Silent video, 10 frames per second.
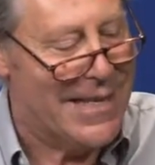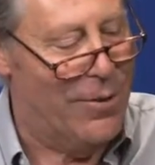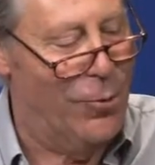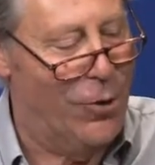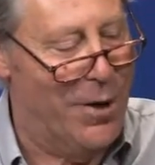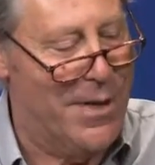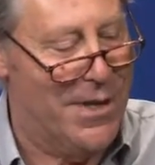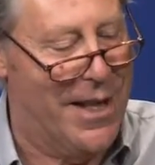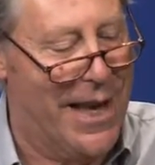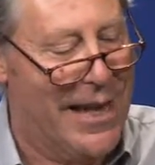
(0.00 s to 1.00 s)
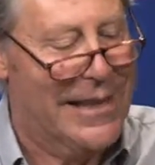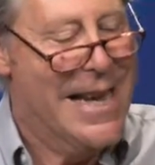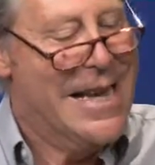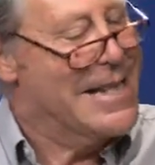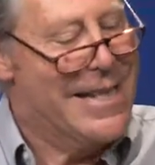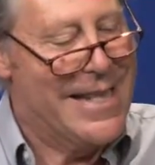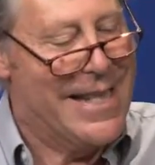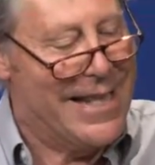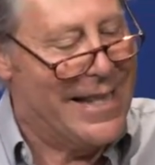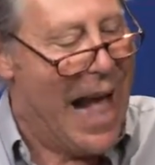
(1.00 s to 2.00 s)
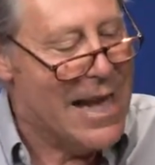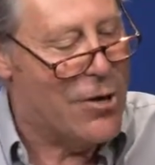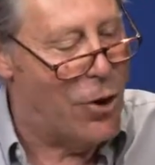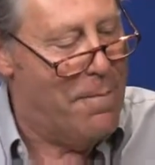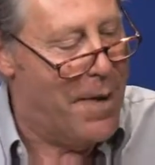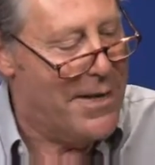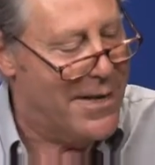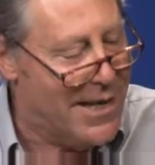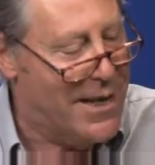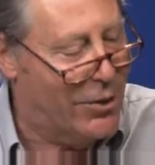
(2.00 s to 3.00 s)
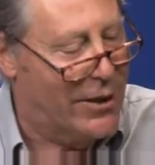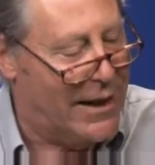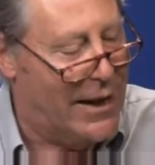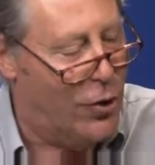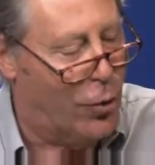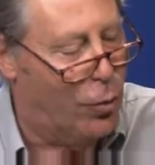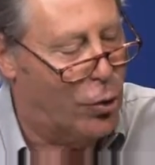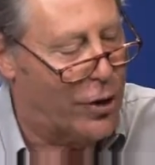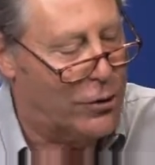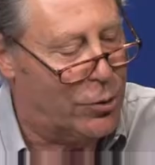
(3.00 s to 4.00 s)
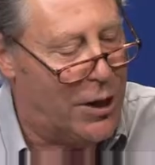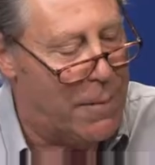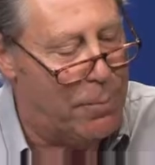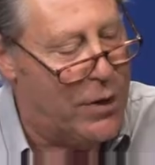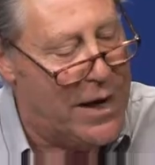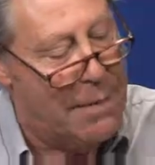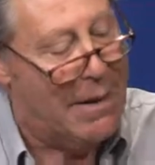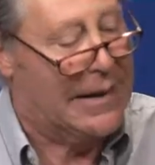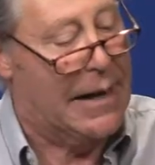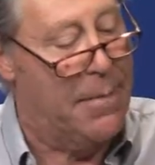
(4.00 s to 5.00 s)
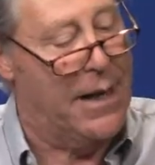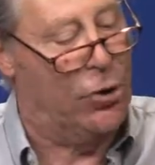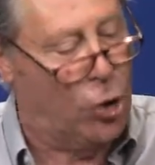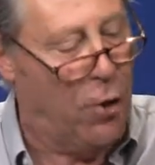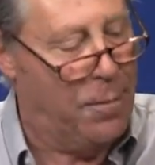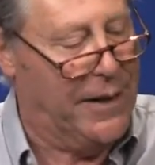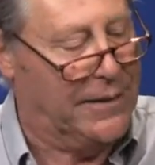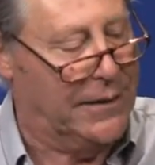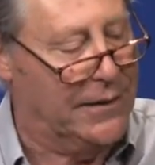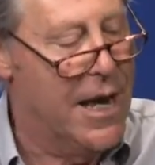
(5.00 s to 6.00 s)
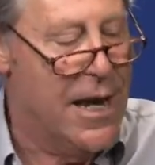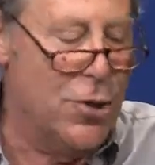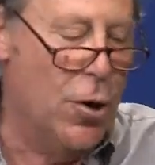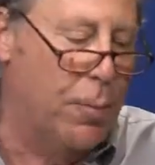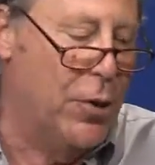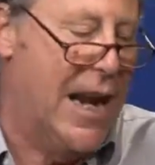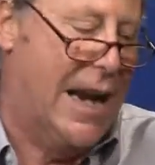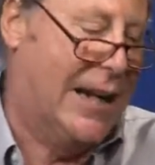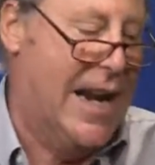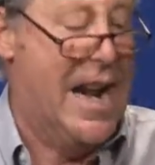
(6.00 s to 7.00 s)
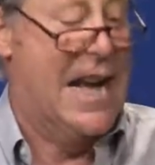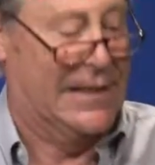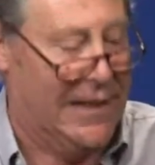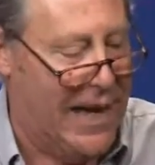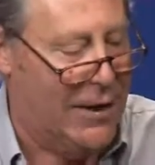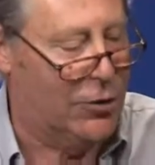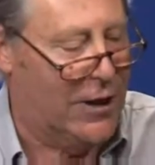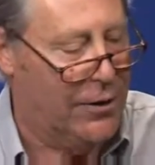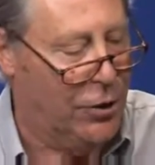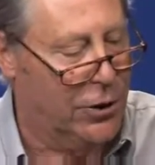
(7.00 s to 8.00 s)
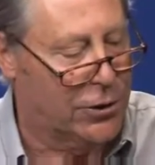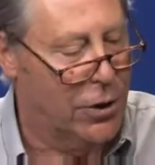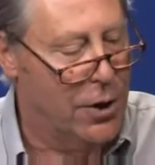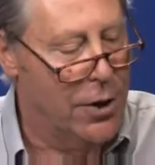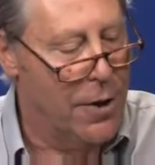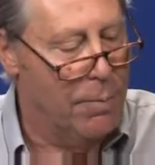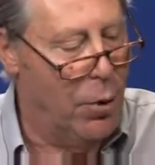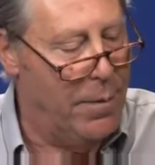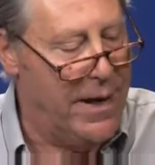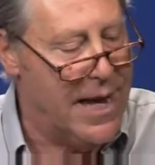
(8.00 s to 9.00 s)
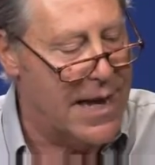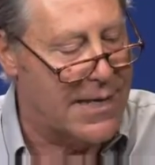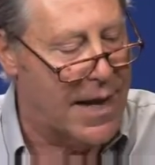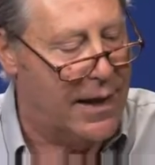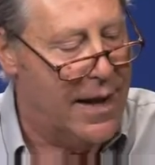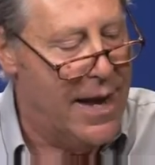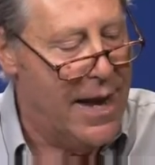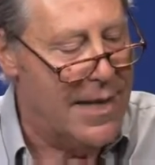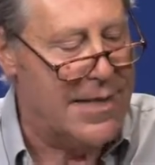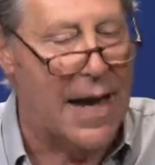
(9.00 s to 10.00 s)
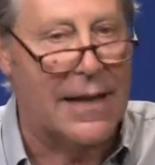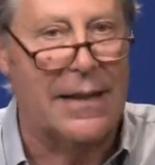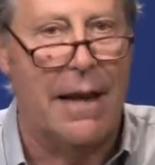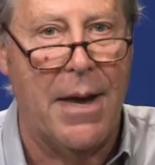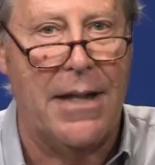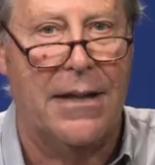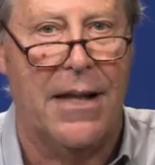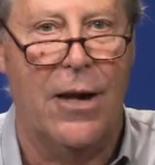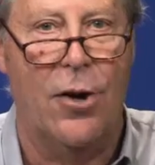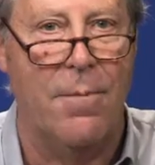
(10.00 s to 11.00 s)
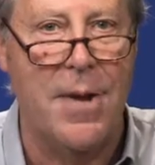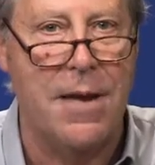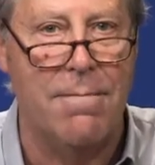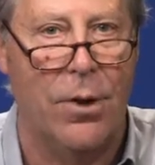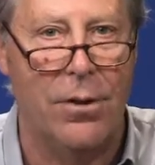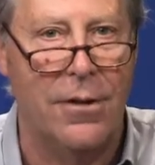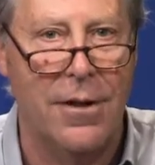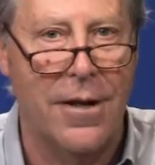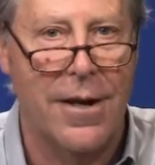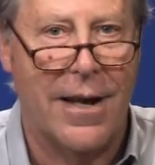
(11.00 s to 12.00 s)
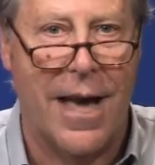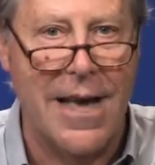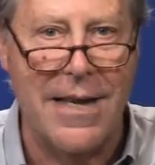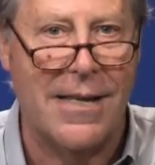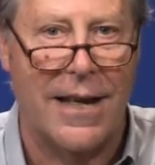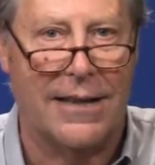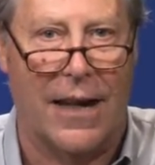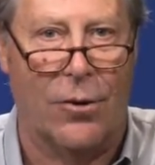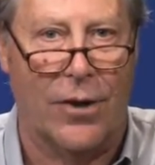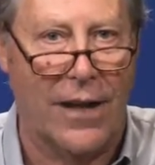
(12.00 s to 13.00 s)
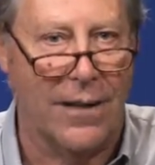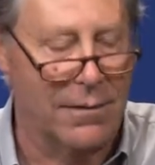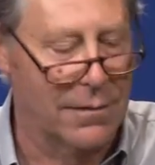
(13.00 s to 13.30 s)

seguro de mis ideas, tan convencido de estar en lo justo, que si ustedes pudieran matarme dos veces y yo pudiera renacer otras dos, volvería a hacer exactamente lo mismo que hice hasta ahora.